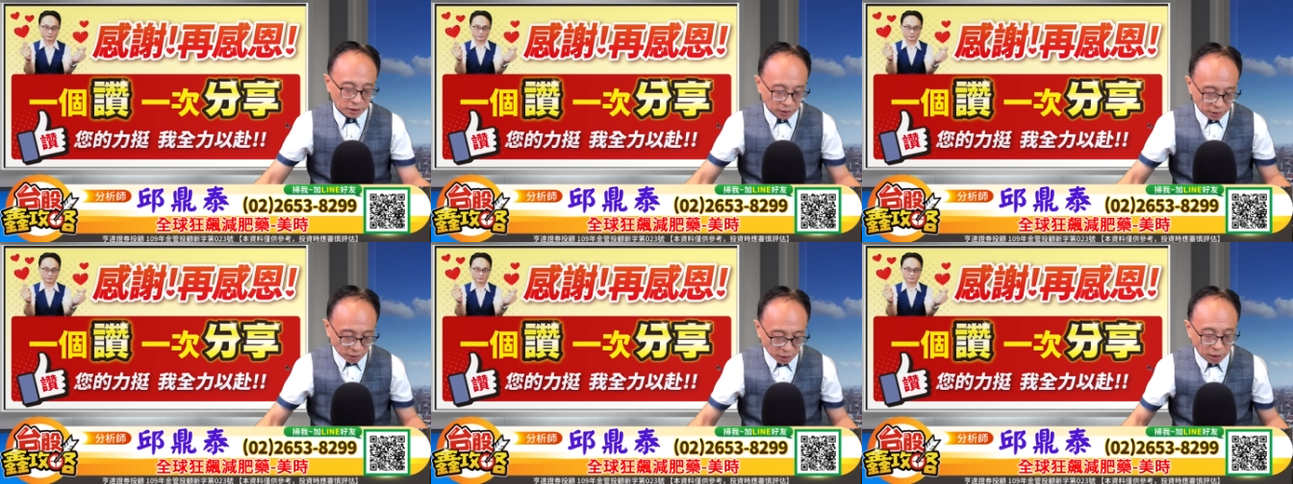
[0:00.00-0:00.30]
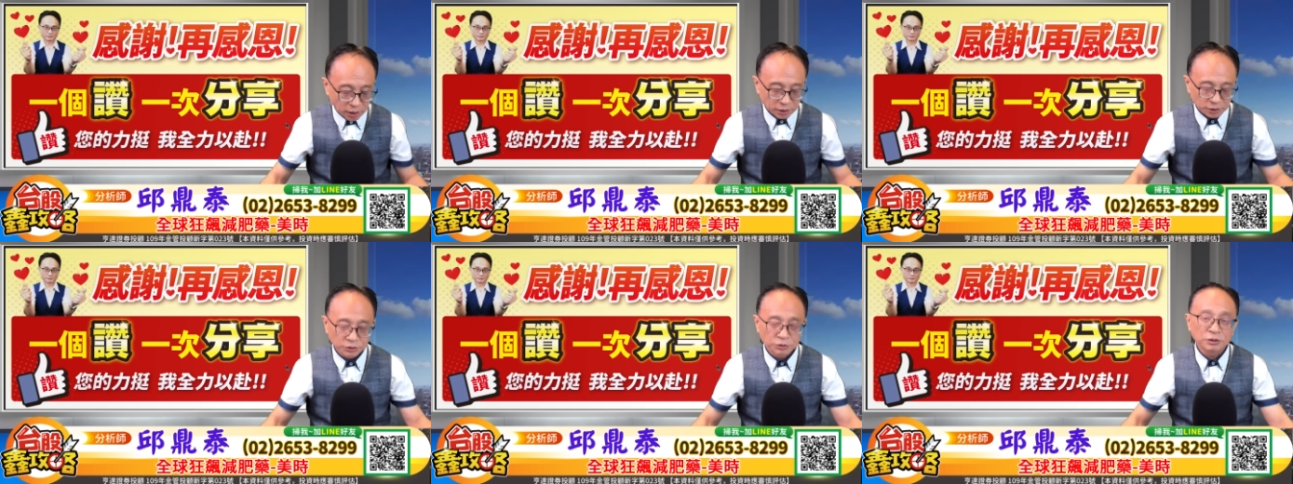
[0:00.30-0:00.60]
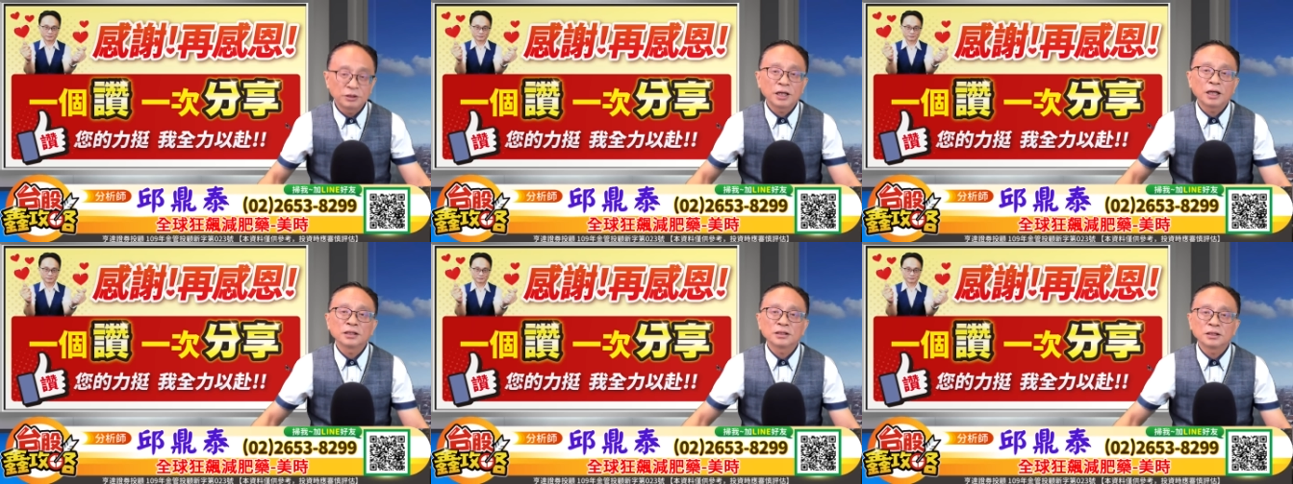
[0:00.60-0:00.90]
好，就
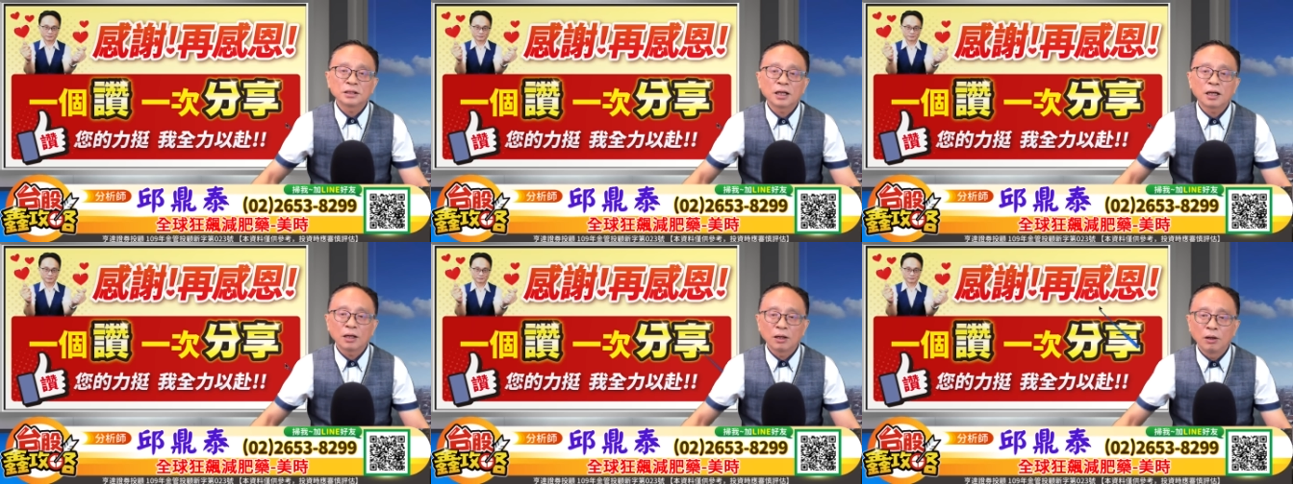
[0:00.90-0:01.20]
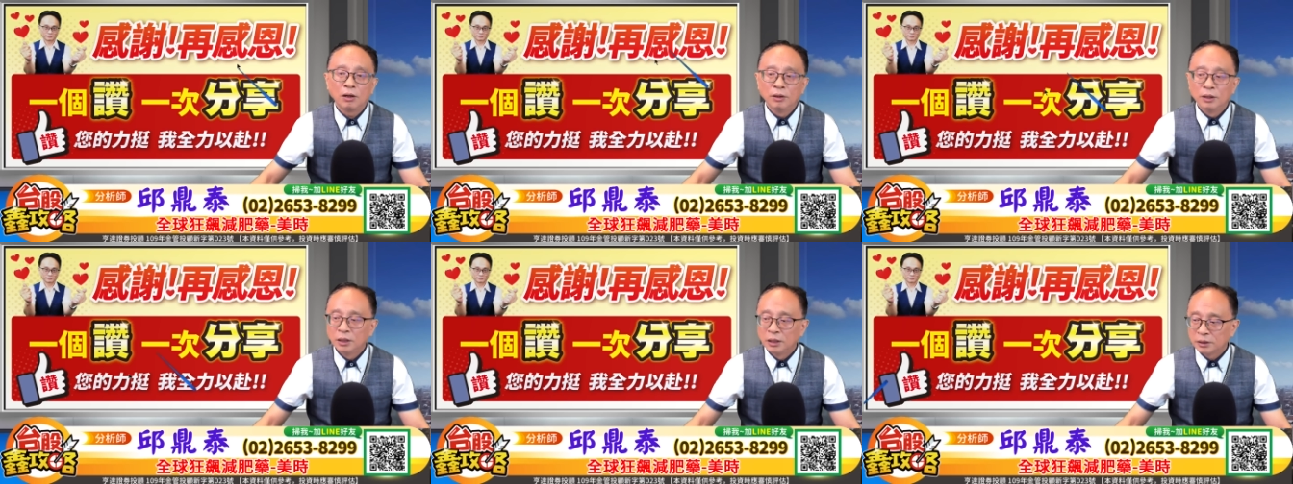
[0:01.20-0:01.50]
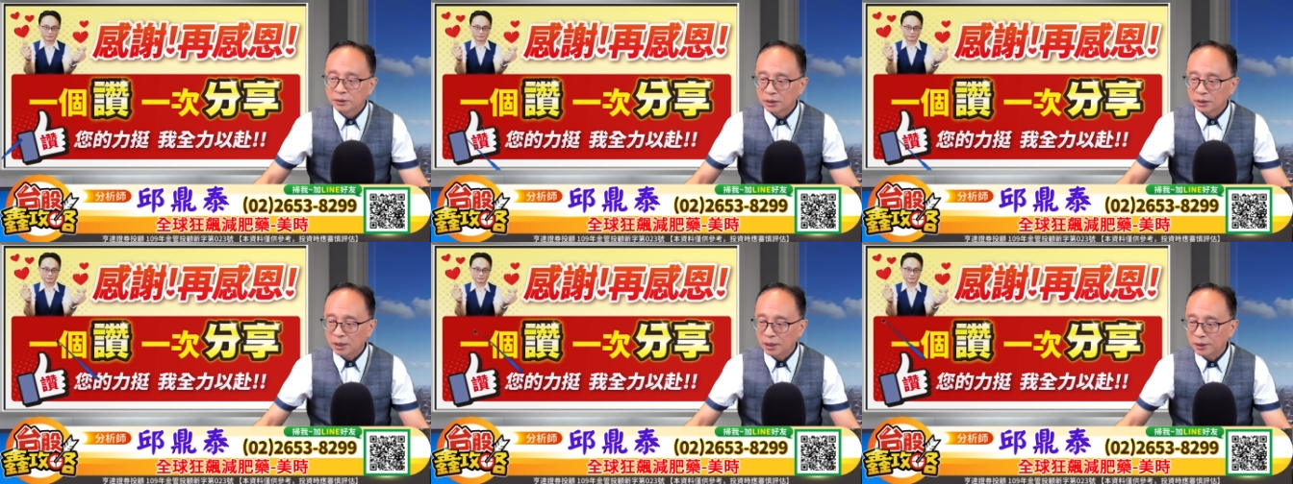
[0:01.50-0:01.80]
这样子了哈。
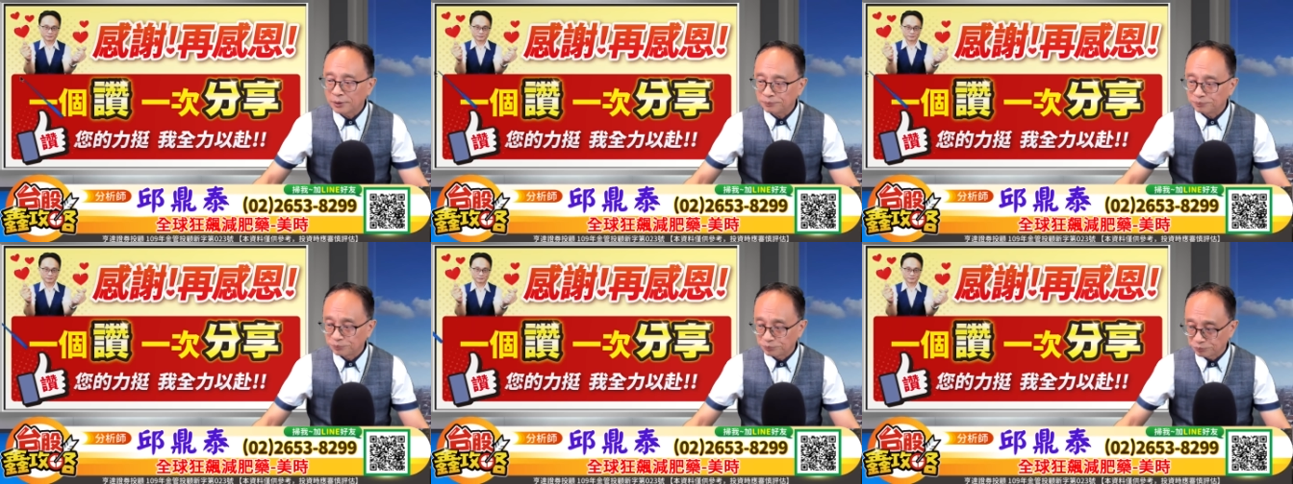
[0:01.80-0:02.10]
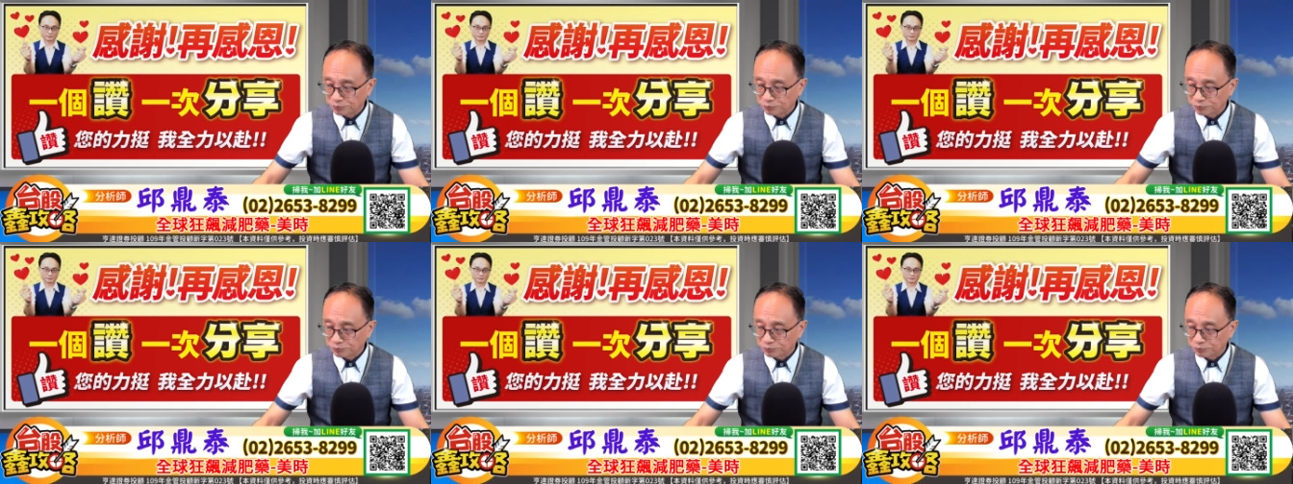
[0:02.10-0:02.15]
那。